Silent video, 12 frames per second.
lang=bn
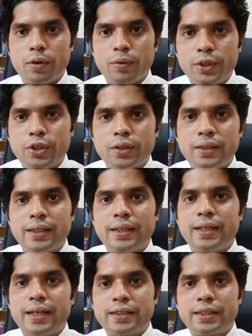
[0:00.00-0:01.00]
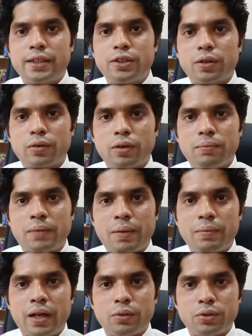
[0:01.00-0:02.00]
ভবিষ্যতে গিয়ে সেই সকল
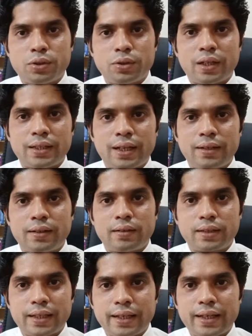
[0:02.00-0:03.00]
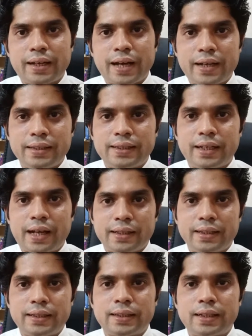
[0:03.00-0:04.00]
মামলা উচ্চ আদালত থেকে খারিজের
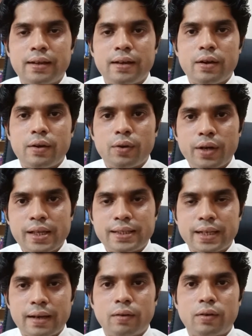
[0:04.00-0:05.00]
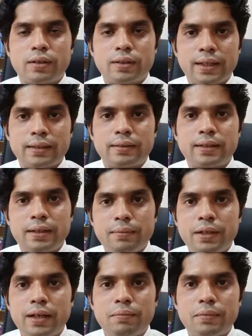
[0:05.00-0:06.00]
আদেশ হয়ে যায় অর্থাৎ
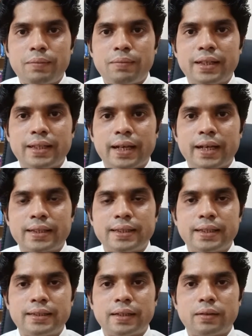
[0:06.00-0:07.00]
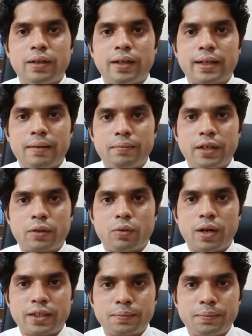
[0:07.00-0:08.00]
ক্রিমিনাল মামলা দেখা যায় সেগুলোকে আমরা
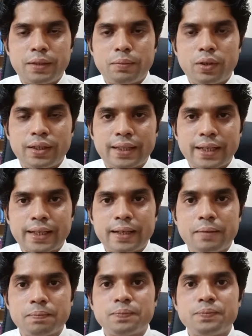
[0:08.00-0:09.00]
কোয়াশমেন্ট বলে থাকি